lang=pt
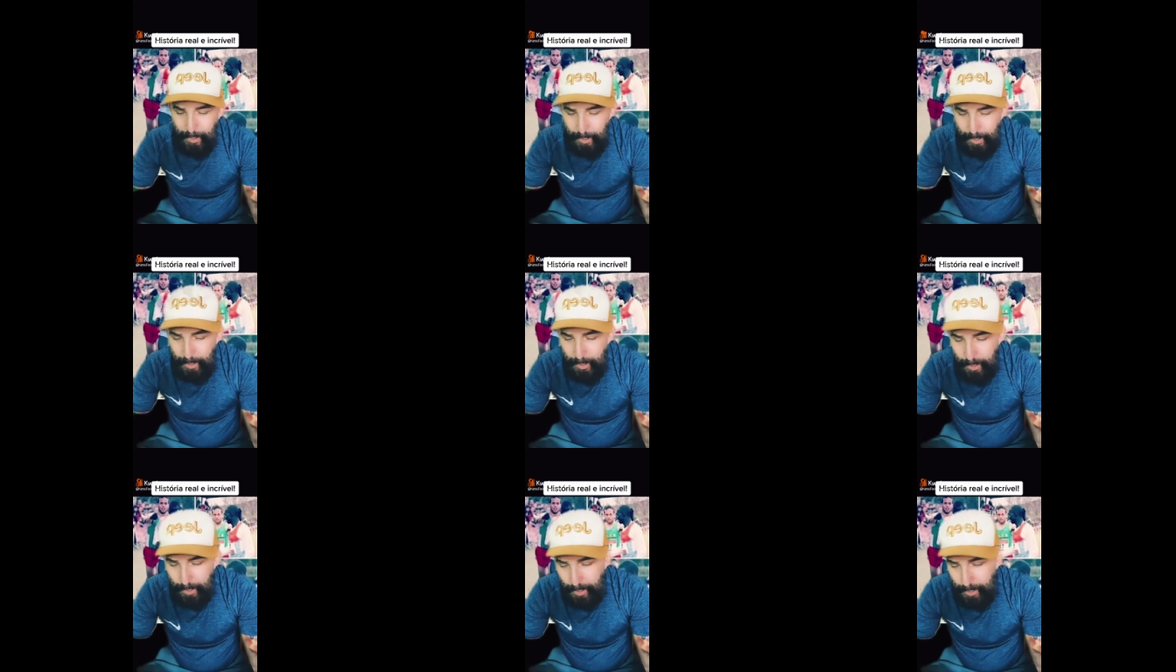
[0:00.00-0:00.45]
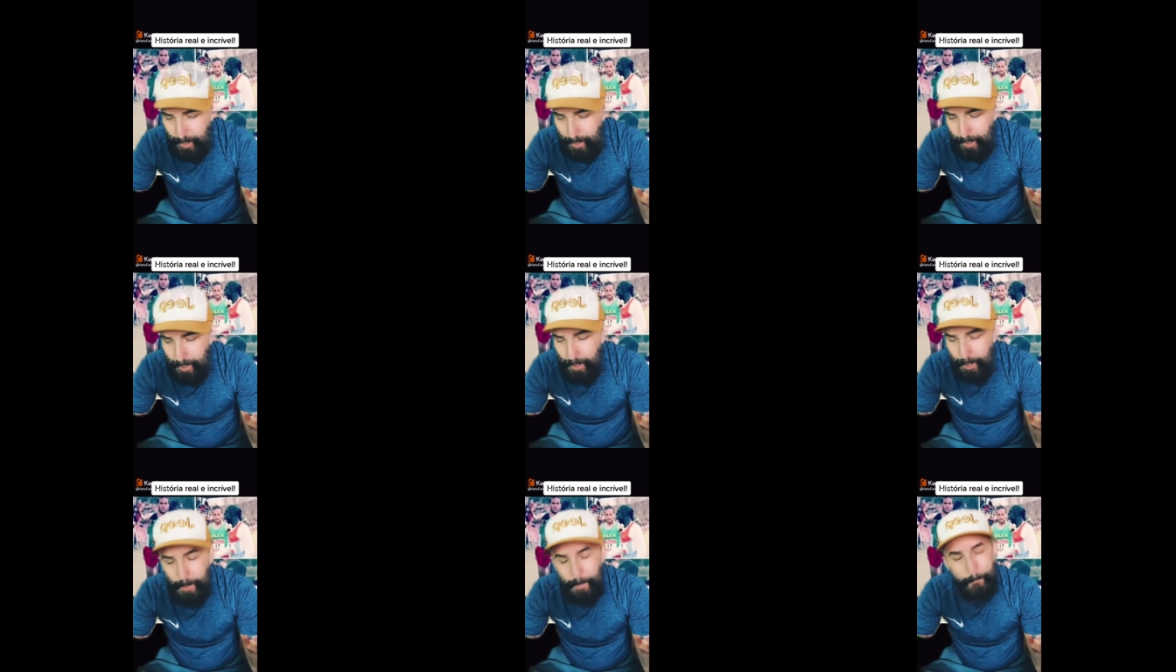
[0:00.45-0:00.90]

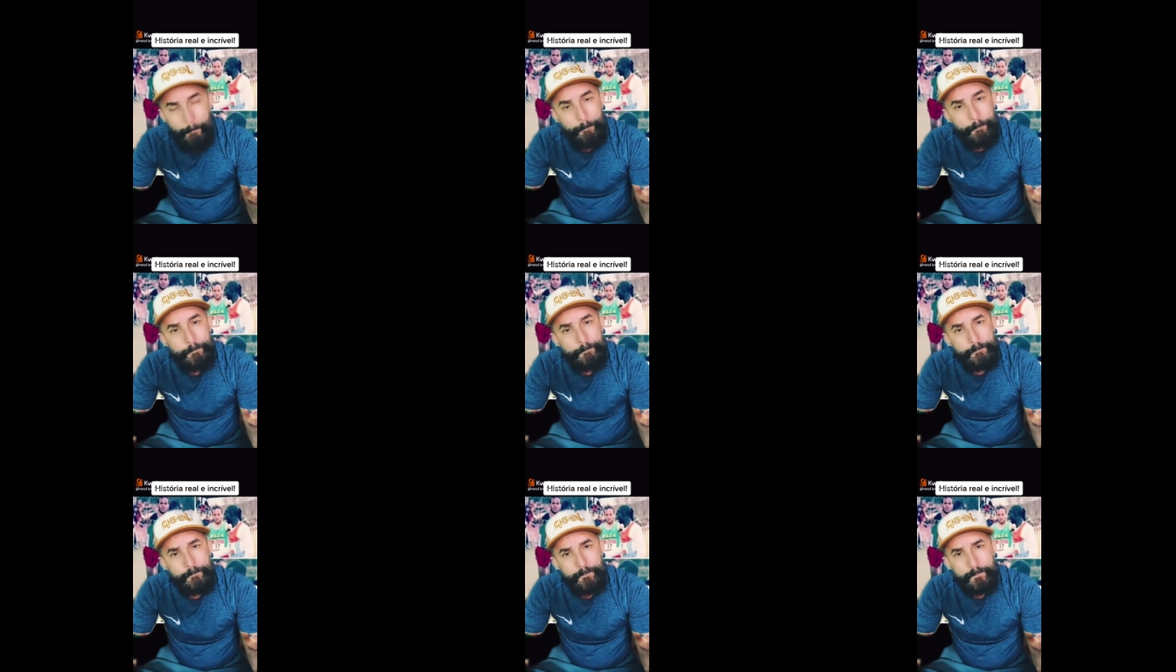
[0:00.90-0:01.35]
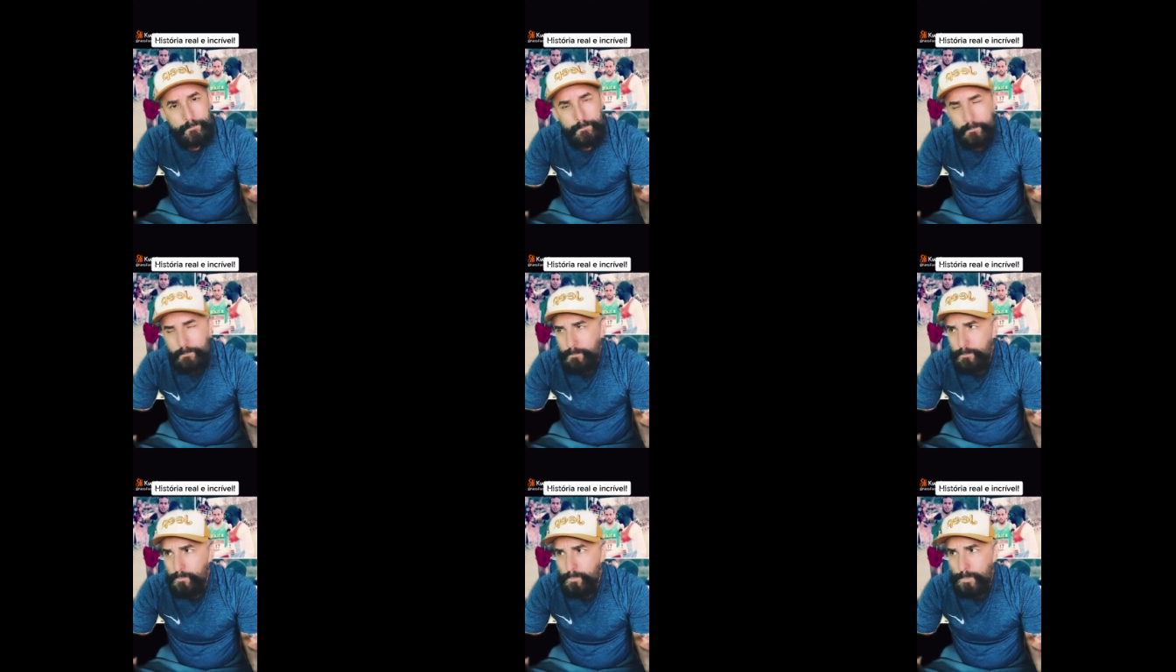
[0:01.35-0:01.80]
É,
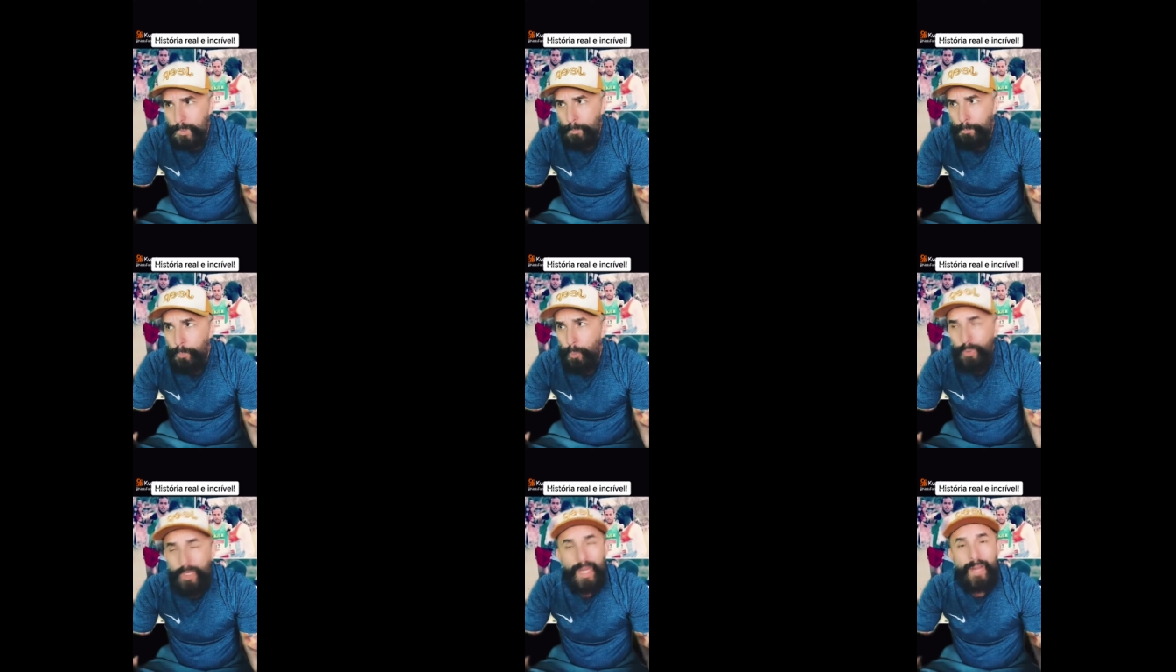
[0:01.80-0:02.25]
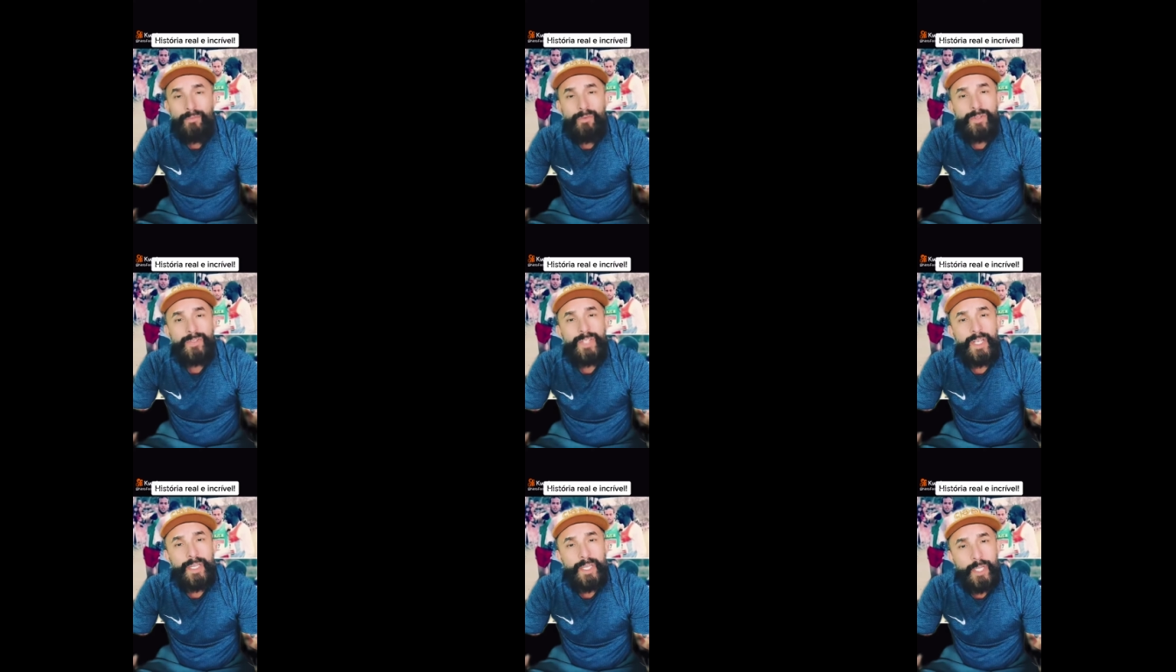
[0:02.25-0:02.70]
por que, que
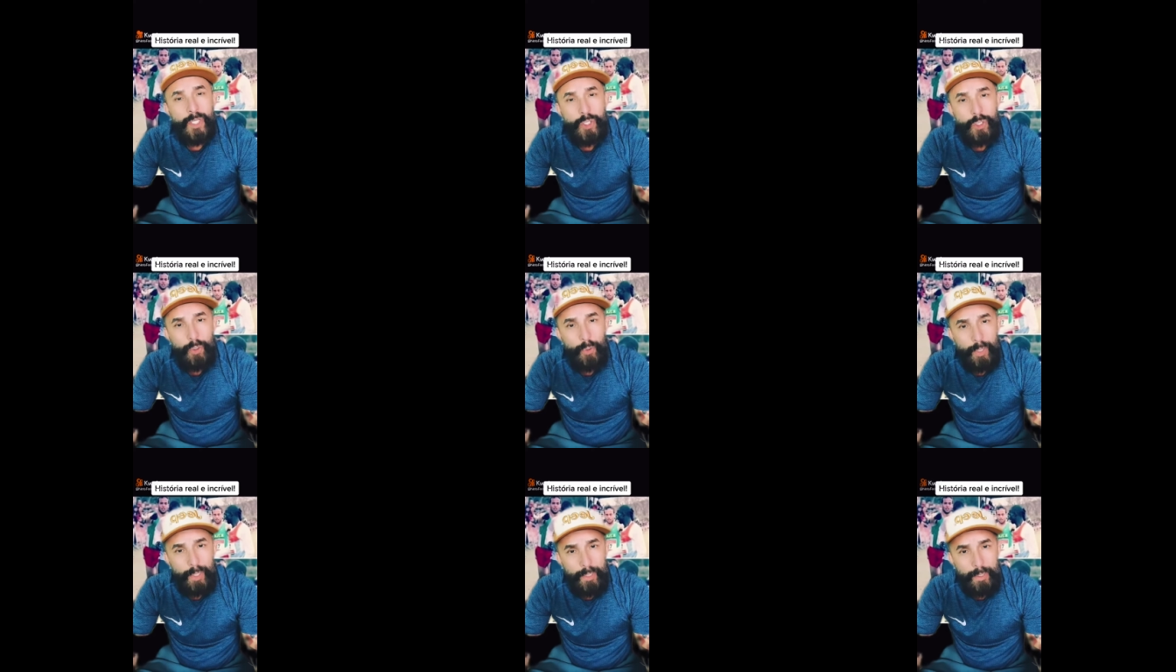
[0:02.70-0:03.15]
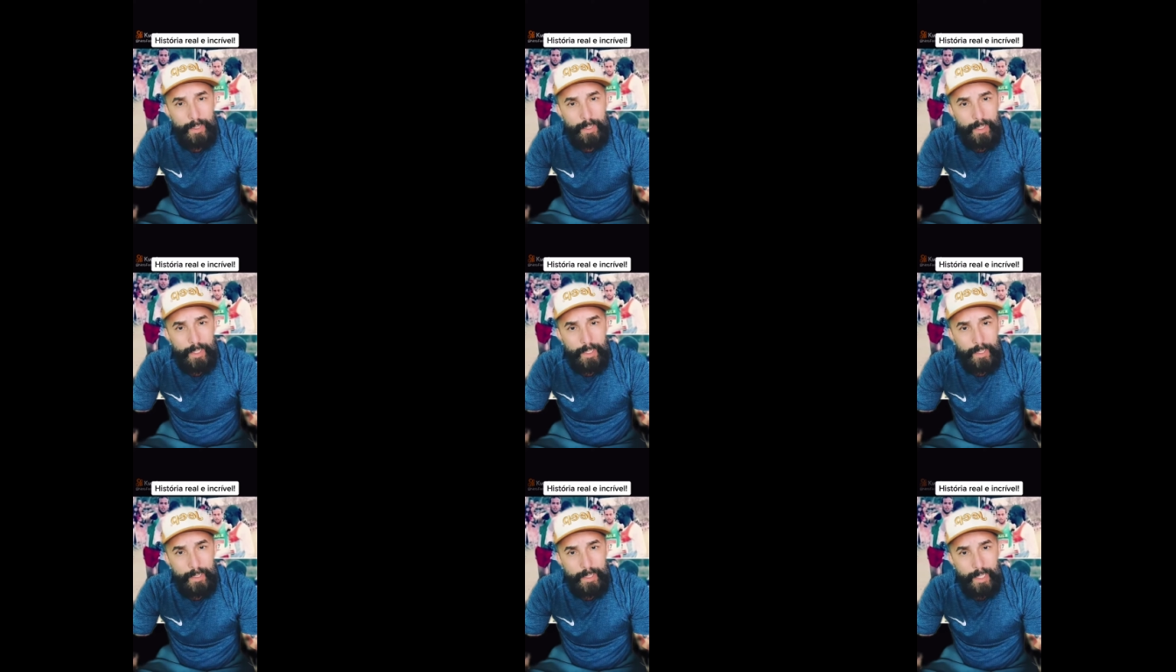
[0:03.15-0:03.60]
você deixou ele,
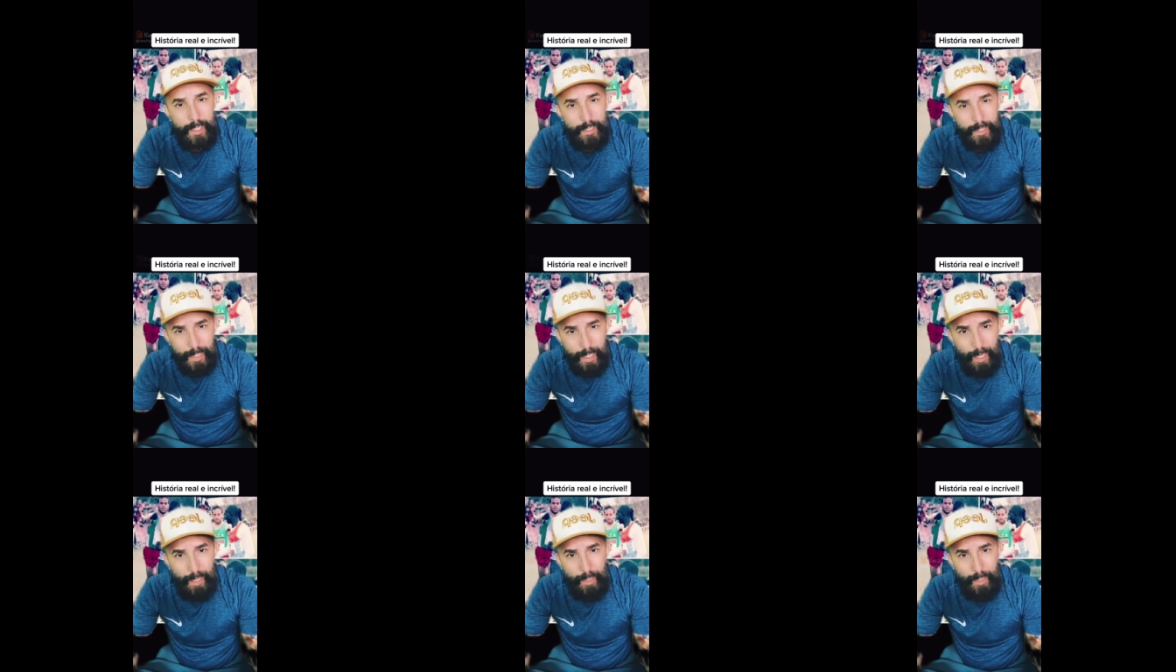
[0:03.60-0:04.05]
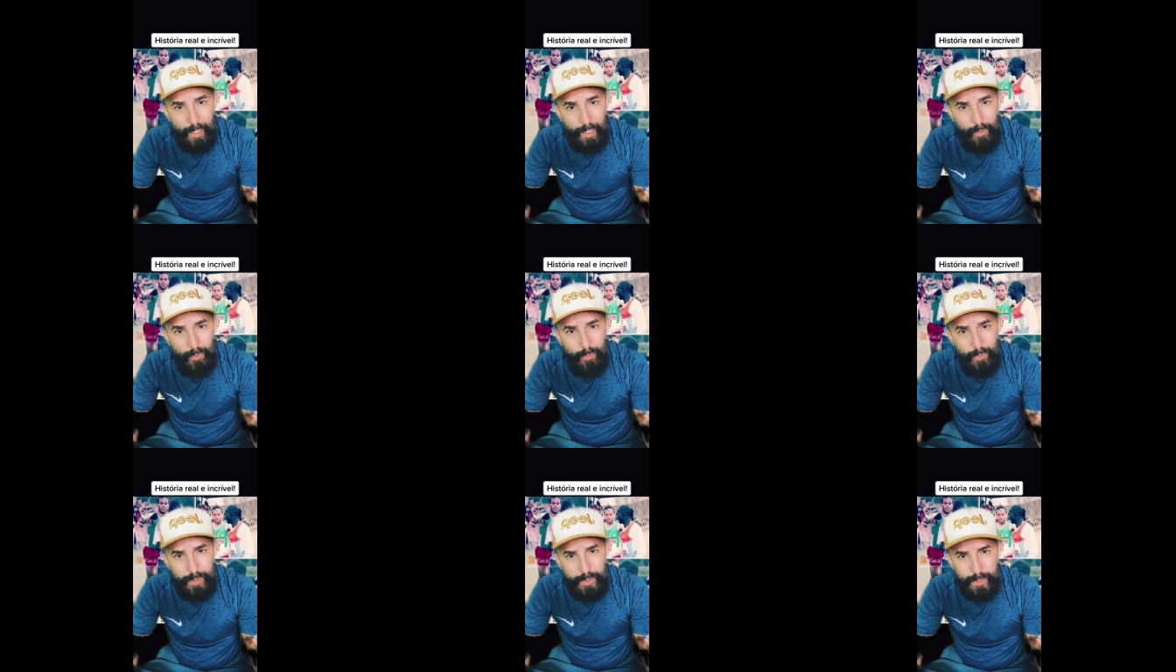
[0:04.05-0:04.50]
ele ganhar a
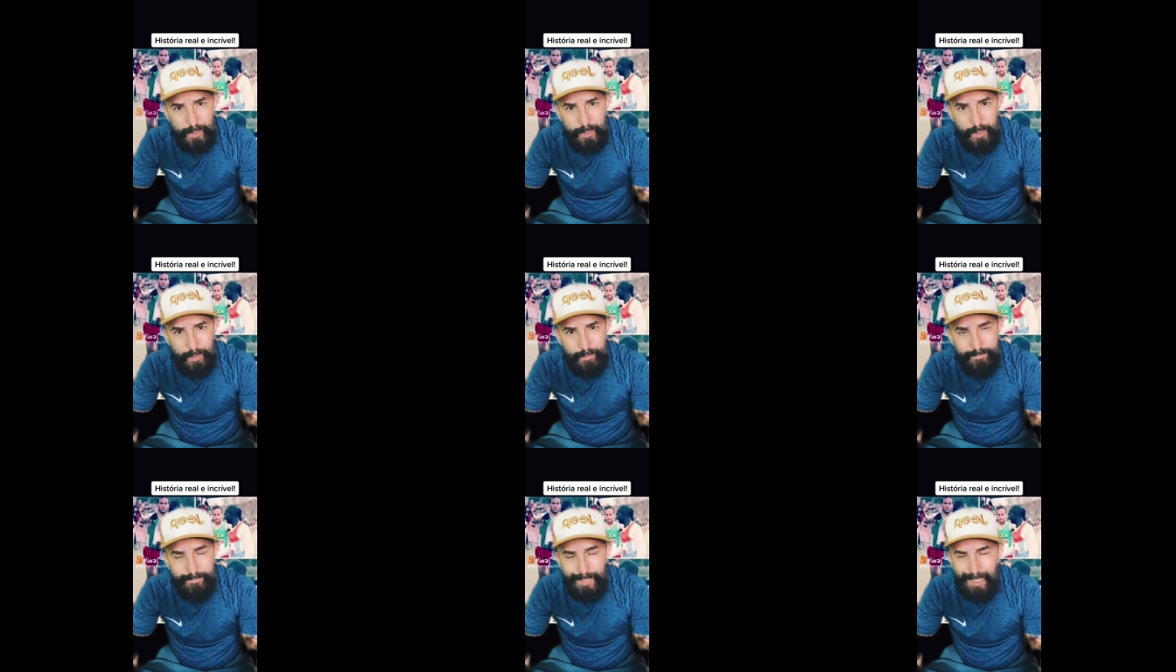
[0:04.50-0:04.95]
corrida?